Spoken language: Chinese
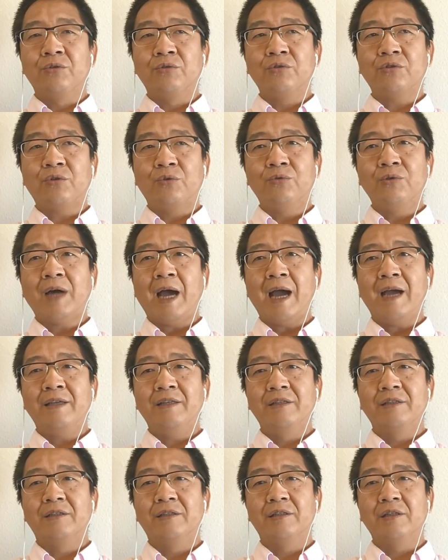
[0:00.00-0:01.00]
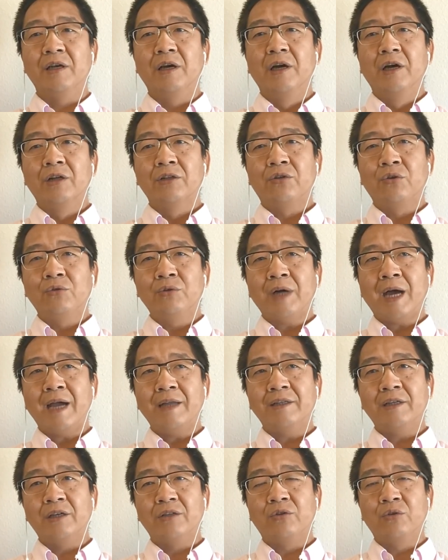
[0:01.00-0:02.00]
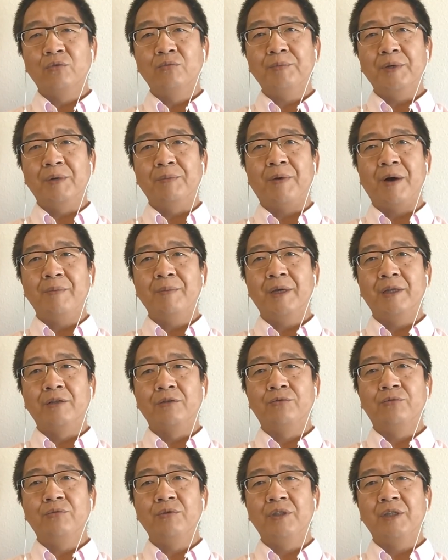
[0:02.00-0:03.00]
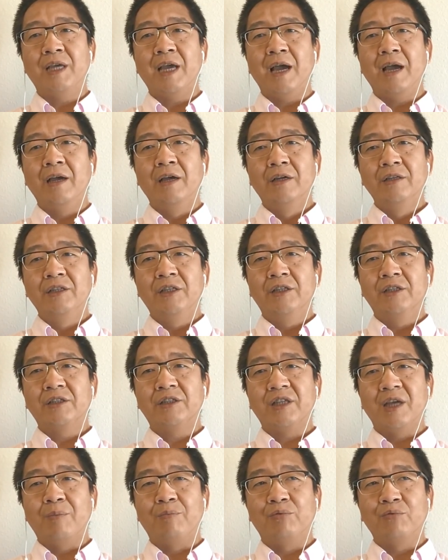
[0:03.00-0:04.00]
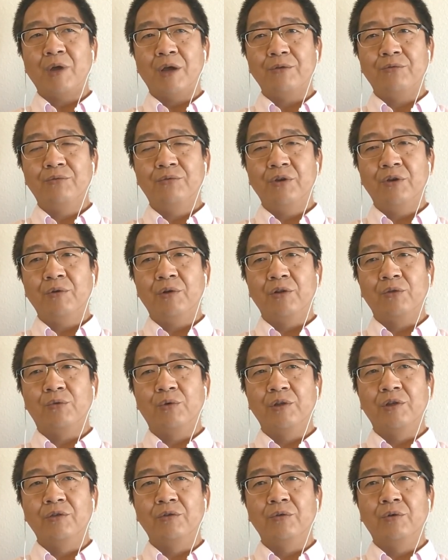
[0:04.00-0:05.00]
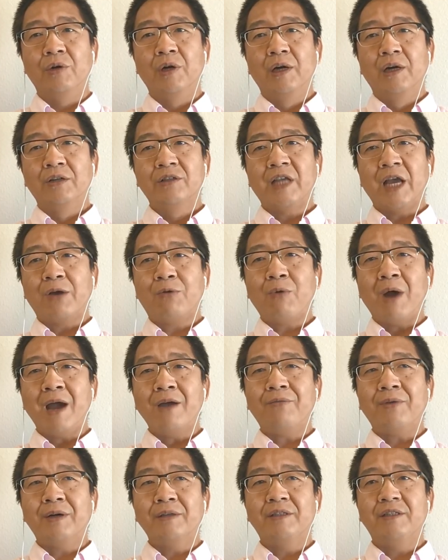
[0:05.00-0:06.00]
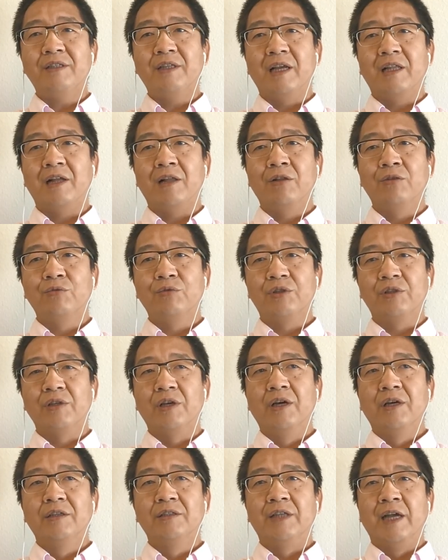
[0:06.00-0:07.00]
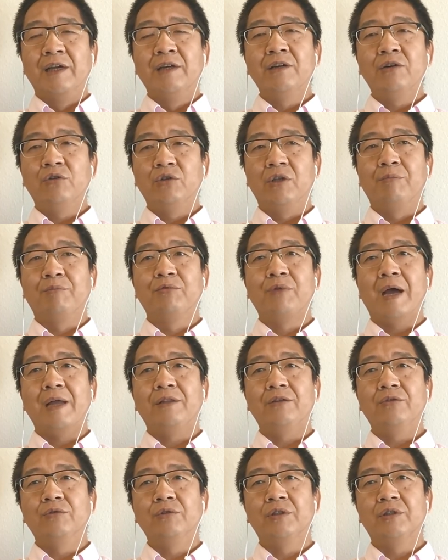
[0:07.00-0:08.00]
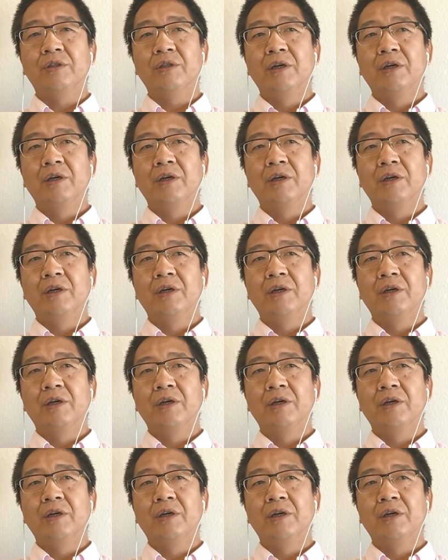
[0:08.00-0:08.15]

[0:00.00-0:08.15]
东汉一世，东汉在东北方面的郡县一直是在不断削弱的过程中，在官方记载当中，就是人口的不断流失。